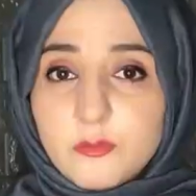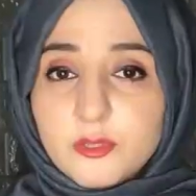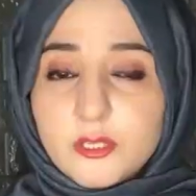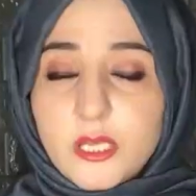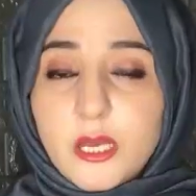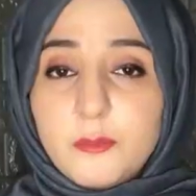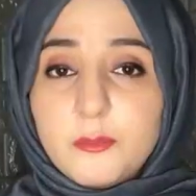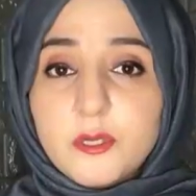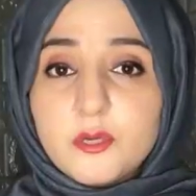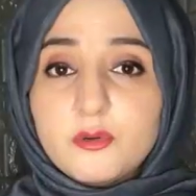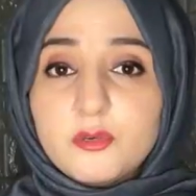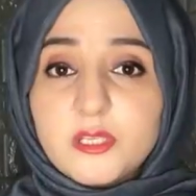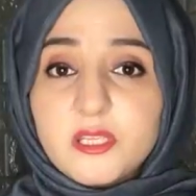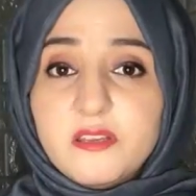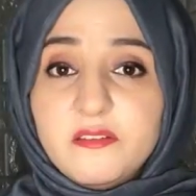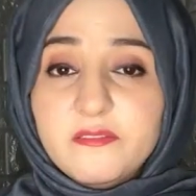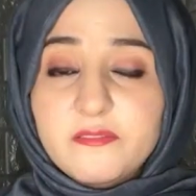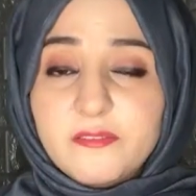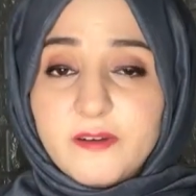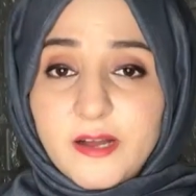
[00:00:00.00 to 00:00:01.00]
मुताबिक
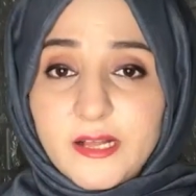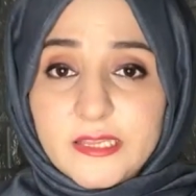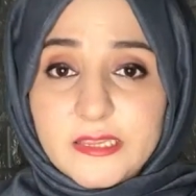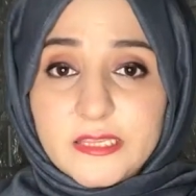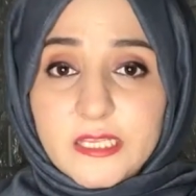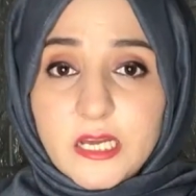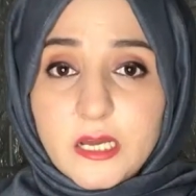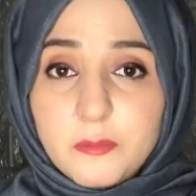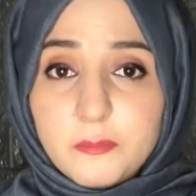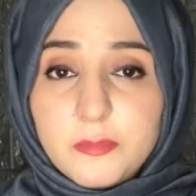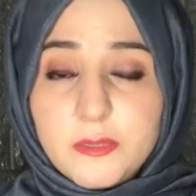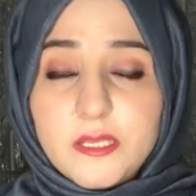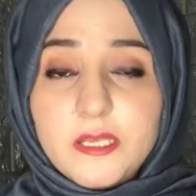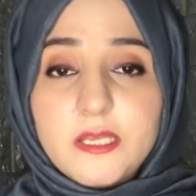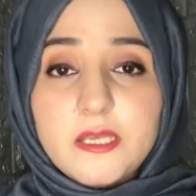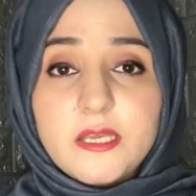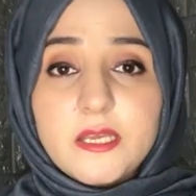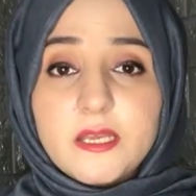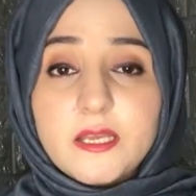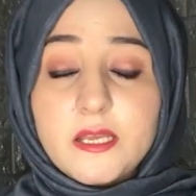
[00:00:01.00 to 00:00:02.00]
उनकी वालदा
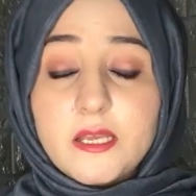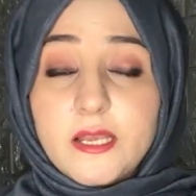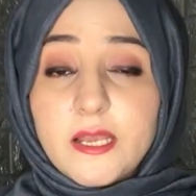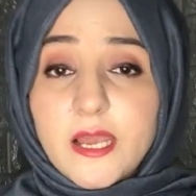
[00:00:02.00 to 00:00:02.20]
भी एक